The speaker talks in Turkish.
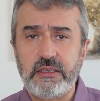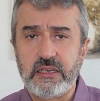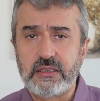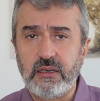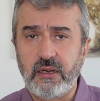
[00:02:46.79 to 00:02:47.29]

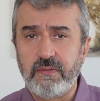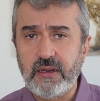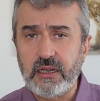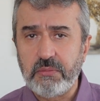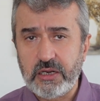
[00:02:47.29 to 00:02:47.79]
yaşlılar.
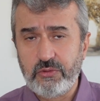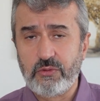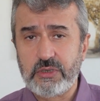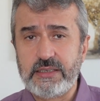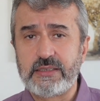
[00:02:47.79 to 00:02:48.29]
Fakat
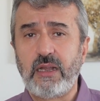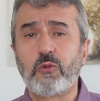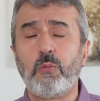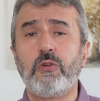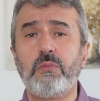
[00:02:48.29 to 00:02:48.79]
bakıyoruz ki İslam
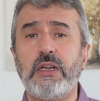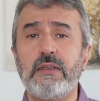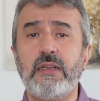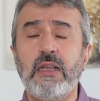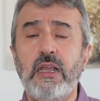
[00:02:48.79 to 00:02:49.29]

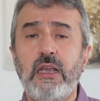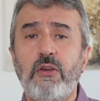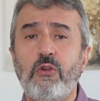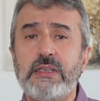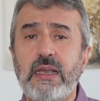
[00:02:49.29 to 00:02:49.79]
toplumlarında
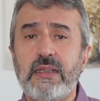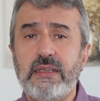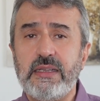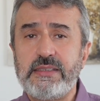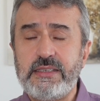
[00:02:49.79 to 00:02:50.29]

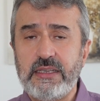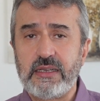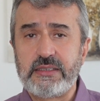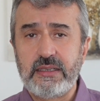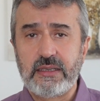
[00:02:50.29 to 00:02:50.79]
özellikle de
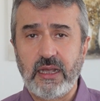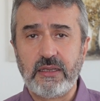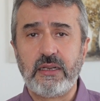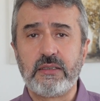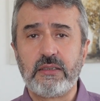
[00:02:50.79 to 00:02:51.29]
siyaset
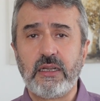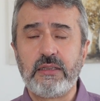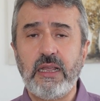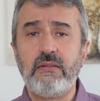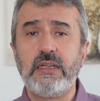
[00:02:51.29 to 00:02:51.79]

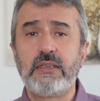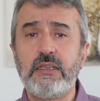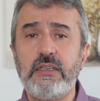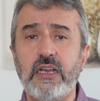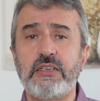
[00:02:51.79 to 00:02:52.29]
alanında
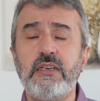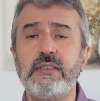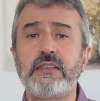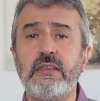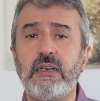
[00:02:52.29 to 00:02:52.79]
devletin yaşlı
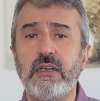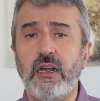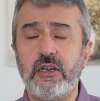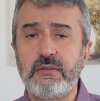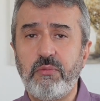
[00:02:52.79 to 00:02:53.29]
insanlara
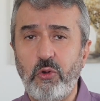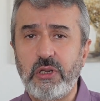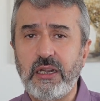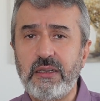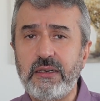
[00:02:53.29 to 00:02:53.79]
karşı
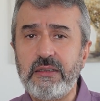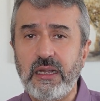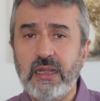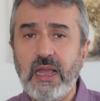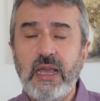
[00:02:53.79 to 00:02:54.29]

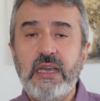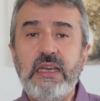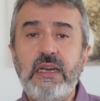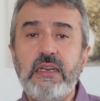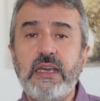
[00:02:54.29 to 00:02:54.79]
politikalarında
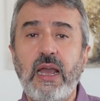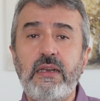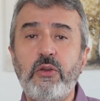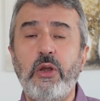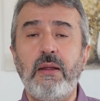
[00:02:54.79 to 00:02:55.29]

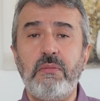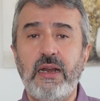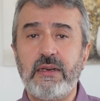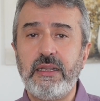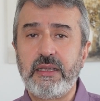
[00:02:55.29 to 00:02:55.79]
ilkel
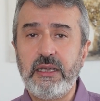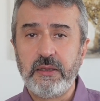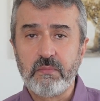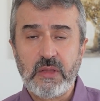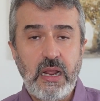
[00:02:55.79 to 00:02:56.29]

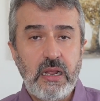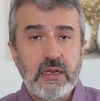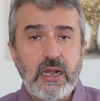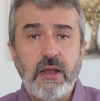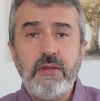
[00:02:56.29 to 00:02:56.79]
dönemlerdeki
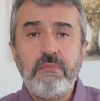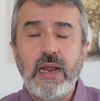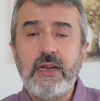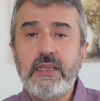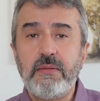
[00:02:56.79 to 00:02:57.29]

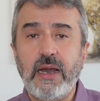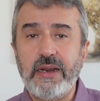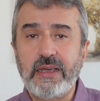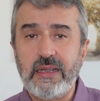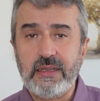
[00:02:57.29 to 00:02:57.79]
kavimler gibi
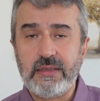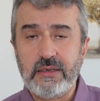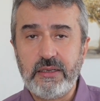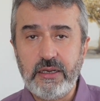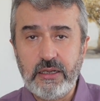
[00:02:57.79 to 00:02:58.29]
hareket
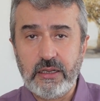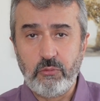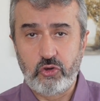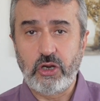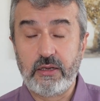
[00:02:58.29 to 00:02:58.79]
edildiğini
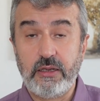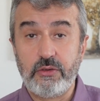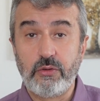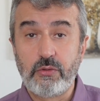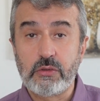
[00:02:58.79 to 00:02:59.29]
müşahede
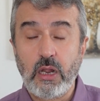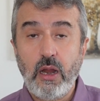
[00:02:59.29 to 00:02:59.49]
ediyoruz.